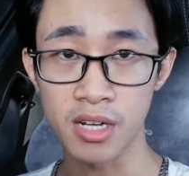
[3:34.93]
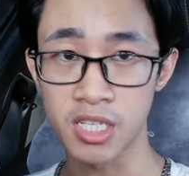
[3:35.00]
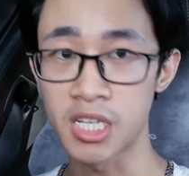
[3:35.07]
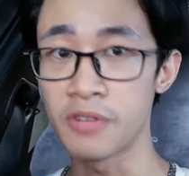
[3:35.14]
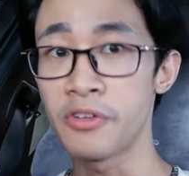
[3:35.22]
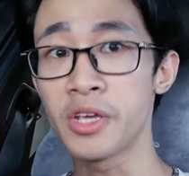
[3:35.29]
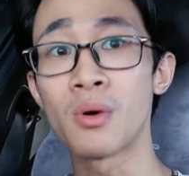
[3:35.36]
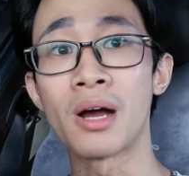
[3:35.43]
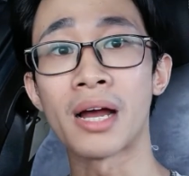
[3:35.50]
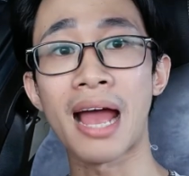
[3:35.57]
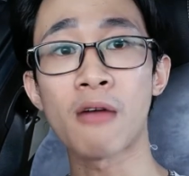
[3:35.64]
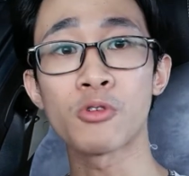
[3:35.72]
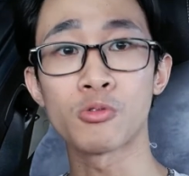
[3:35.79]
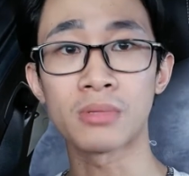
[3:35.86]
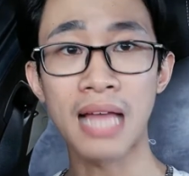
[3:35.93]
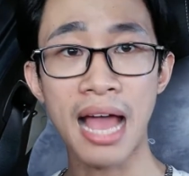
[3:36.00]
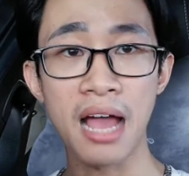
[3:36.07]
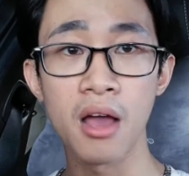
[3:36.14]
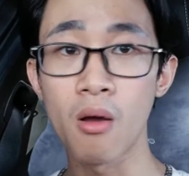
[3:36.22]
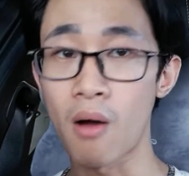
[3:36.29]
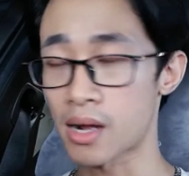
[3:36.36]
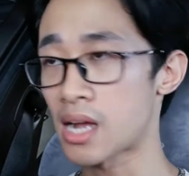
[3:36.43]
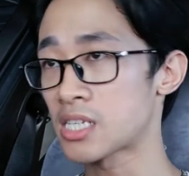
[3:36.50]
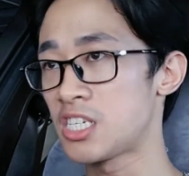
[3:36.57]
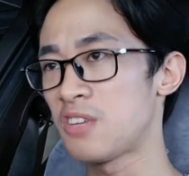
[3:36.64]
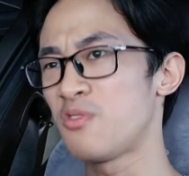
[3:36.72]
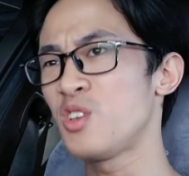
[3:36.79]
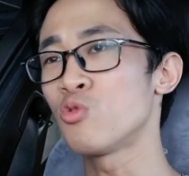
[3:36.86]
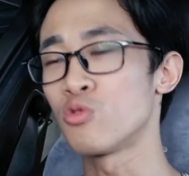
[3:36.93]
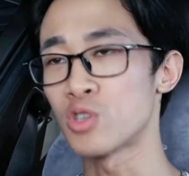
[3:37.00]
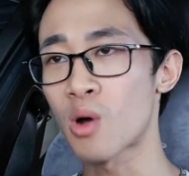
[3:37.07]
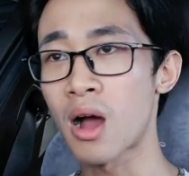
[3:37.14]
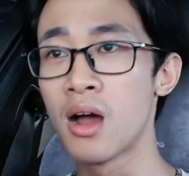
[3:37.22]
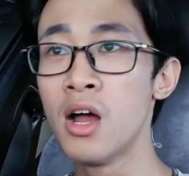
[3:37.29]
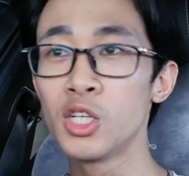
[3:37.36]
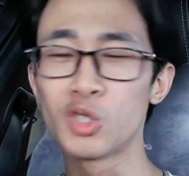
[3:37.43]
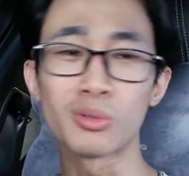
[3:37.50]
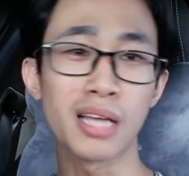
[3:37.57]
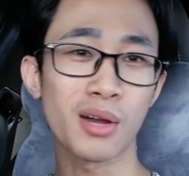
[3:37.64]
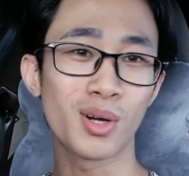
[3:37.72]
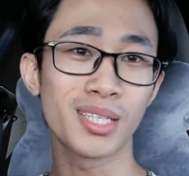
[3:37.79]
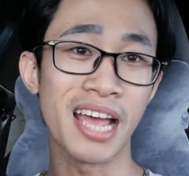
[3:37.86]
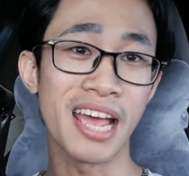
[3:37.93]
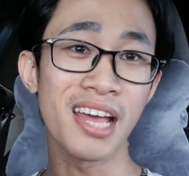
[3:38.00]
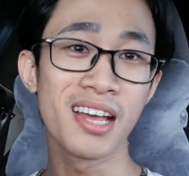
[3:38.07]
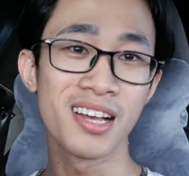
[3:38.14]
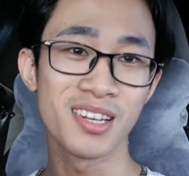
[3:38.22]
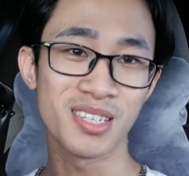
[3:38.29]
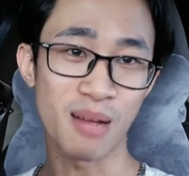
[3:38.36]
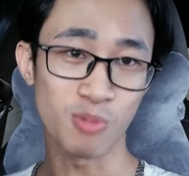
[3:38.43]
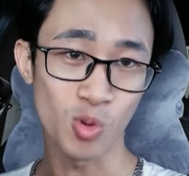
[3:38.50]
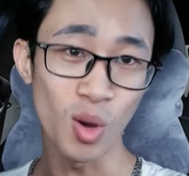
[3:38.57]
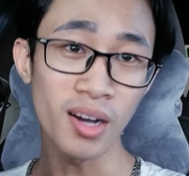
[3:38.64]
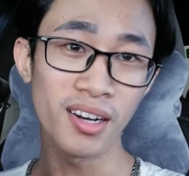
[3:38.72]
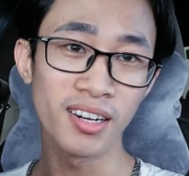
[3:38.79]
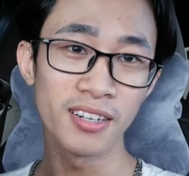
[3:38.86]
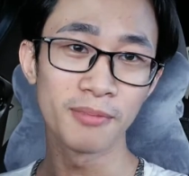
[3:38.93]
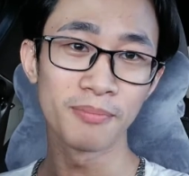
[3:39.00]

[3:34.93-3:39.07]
và chi phí quảng cáo của chúng ta hoặc các chi phí rủi ro chúng ta có thể giảm xuống.